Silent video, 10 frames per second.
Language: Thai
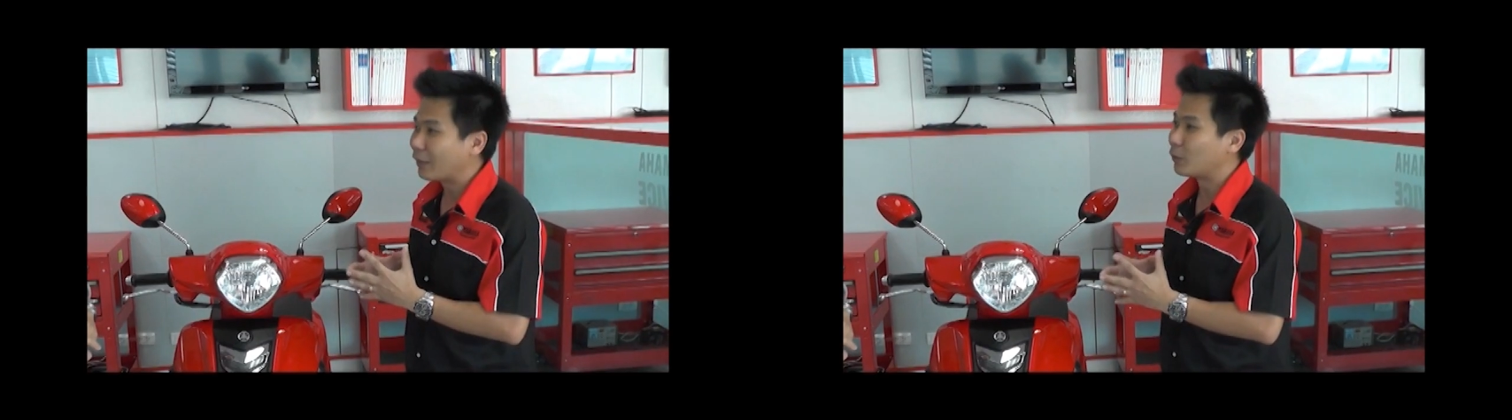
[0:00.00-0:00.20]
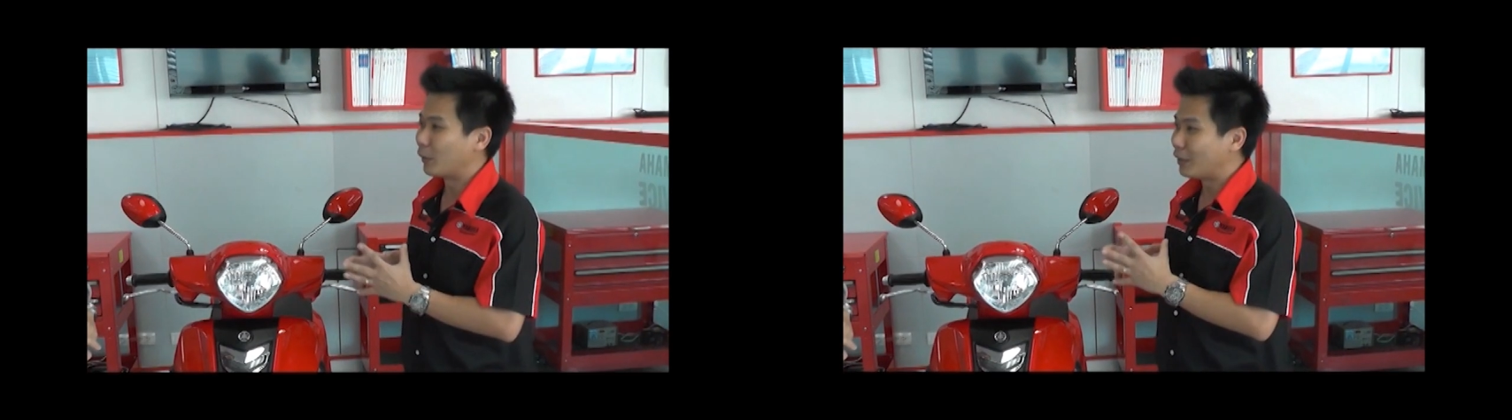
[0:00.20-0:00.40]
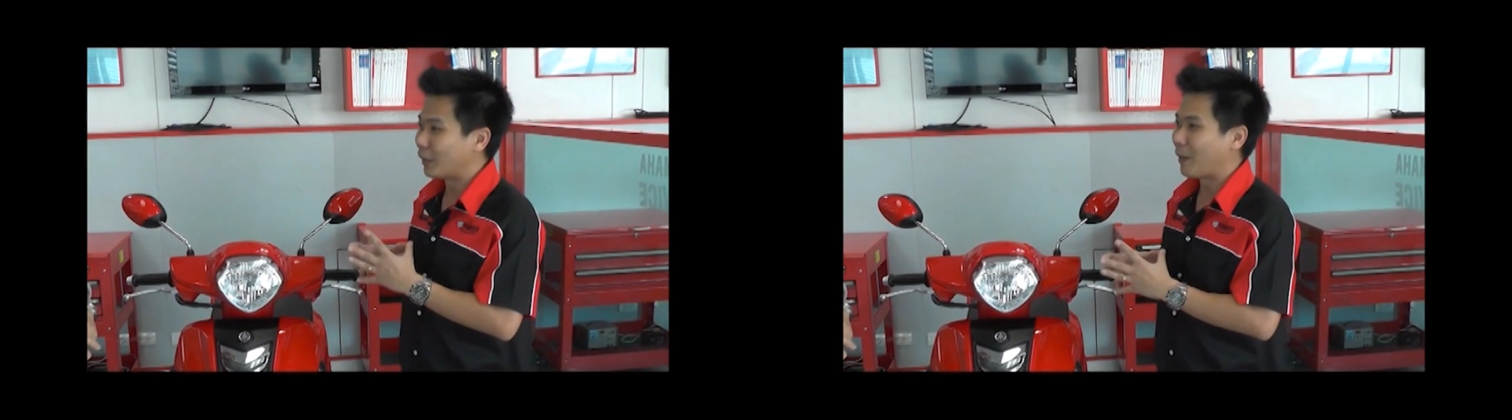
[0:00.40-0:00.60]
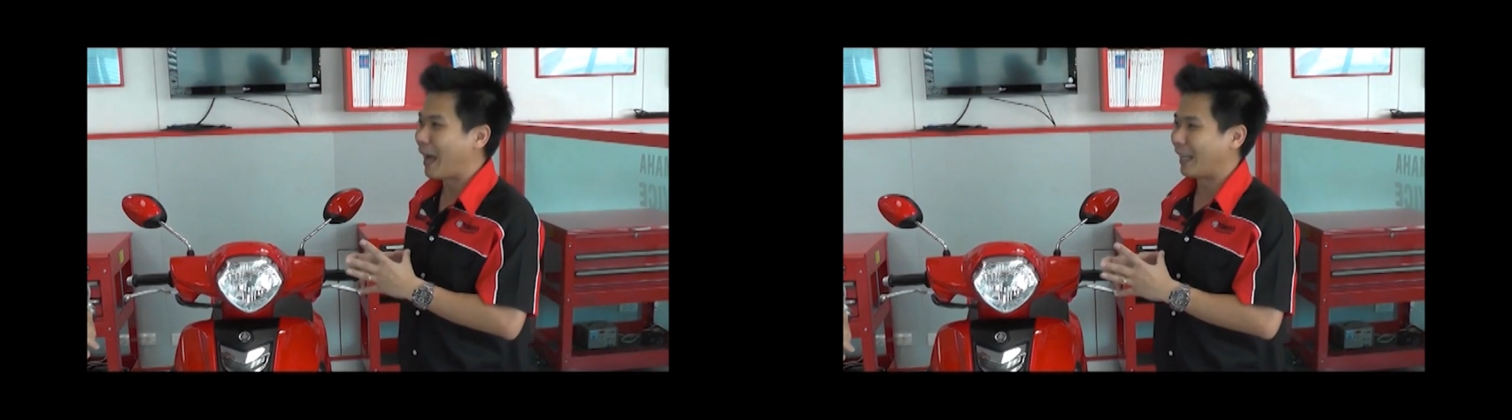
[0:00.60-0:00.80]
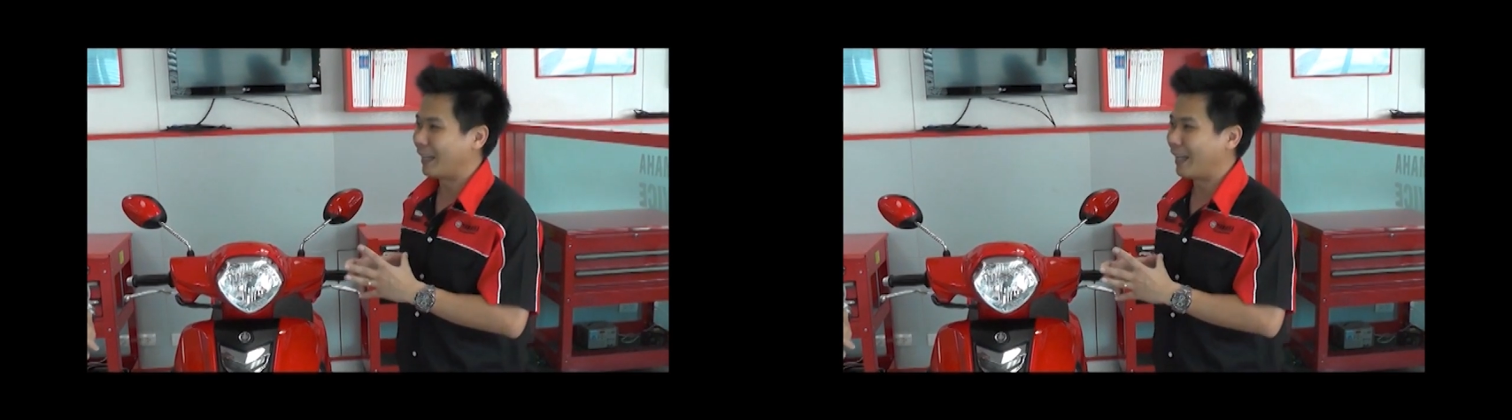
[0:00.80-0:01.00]
ล่าสุดที่สำ
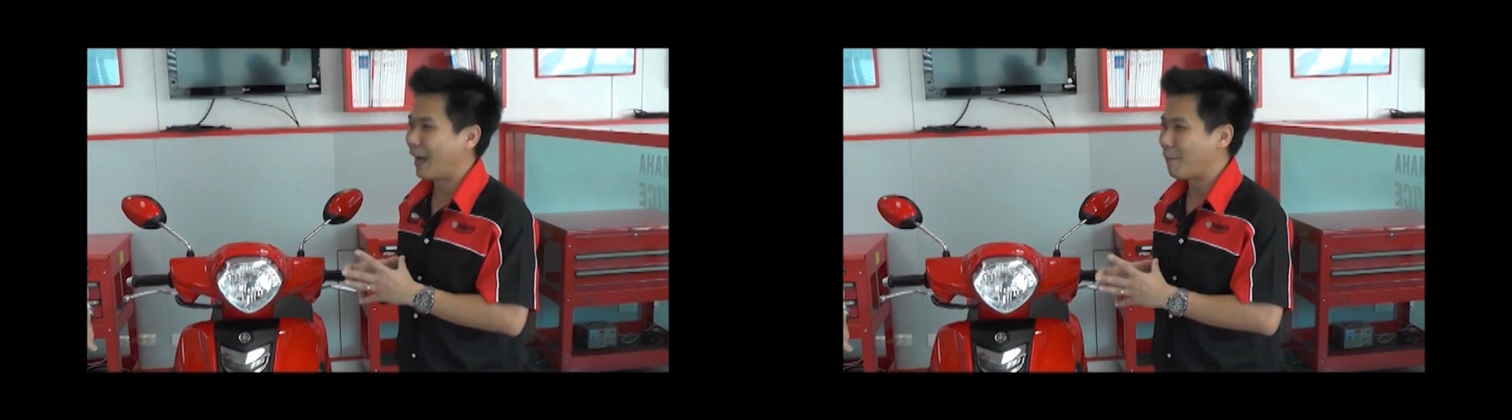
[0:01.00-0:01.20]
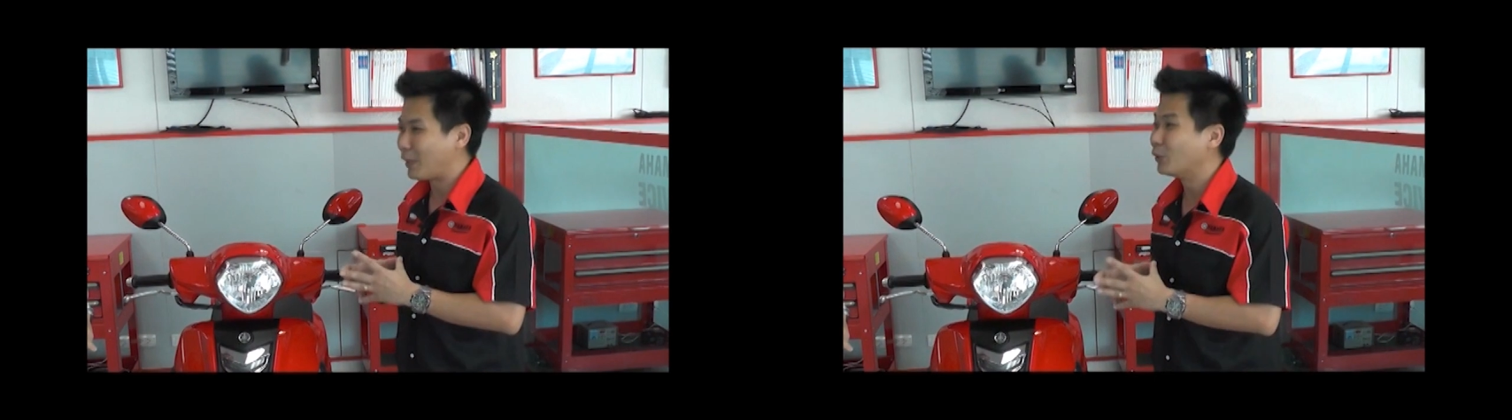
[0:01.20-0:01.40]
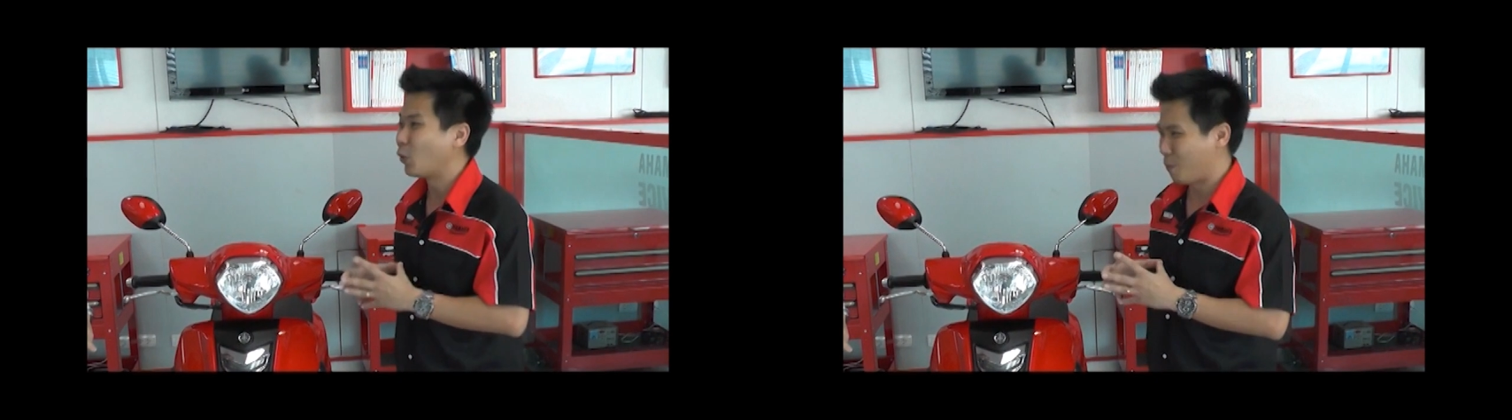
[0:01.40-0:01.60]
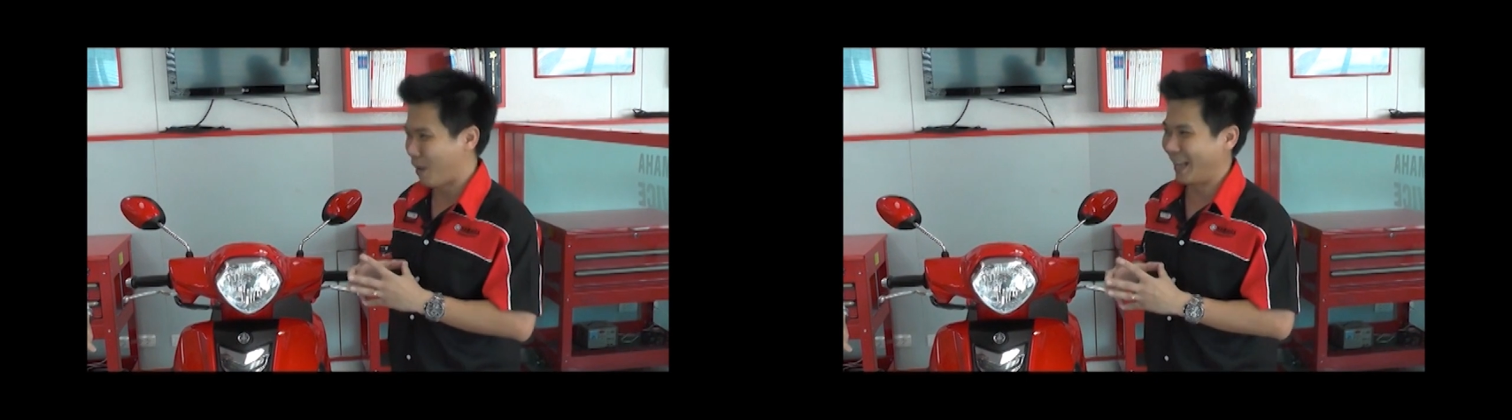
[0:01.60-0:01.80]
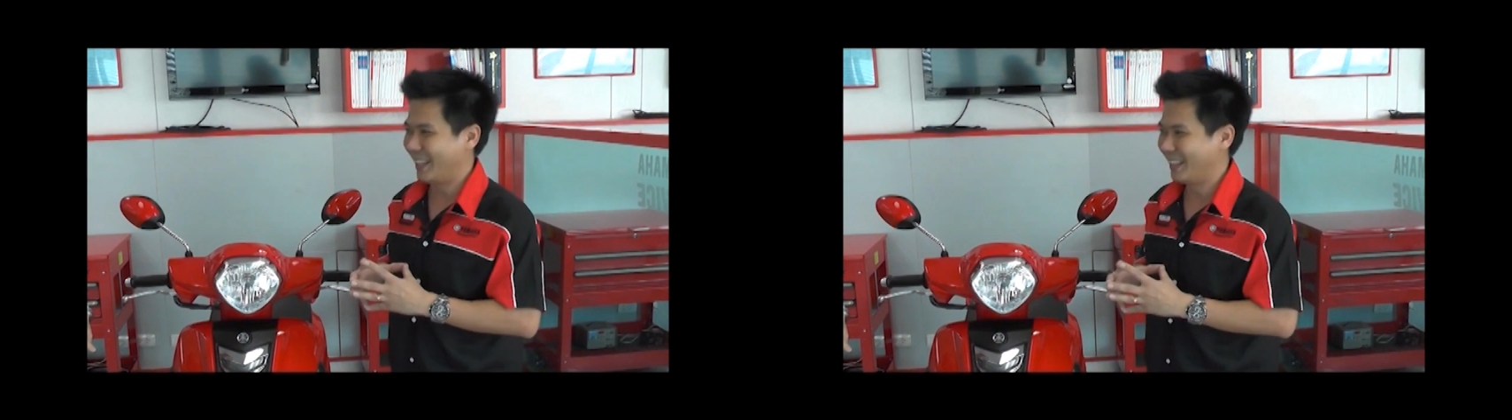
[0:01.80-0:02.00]
คัญนะครับเครื่องยนต์ให
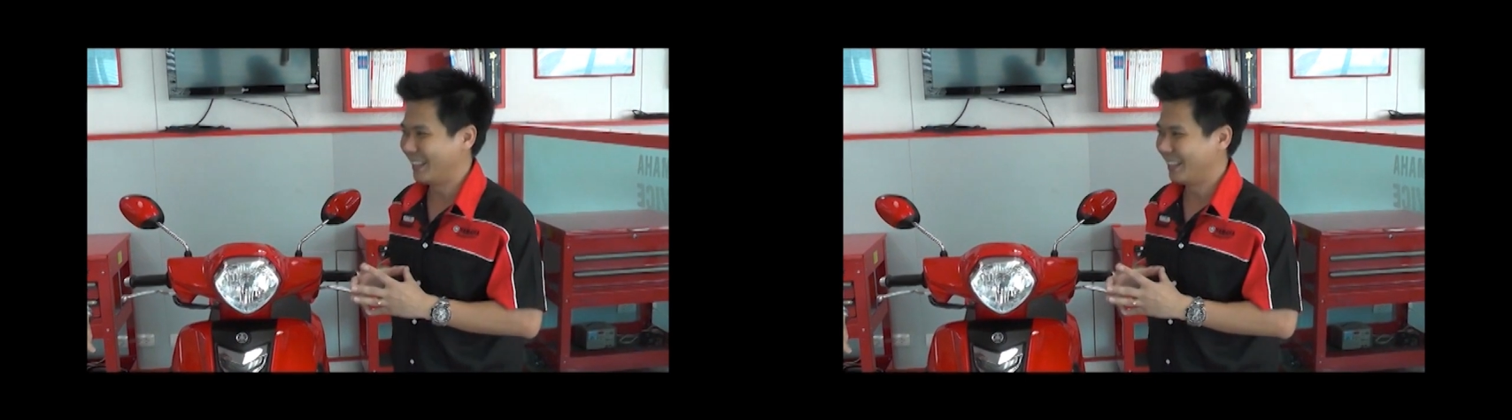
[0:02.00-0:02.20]
ม่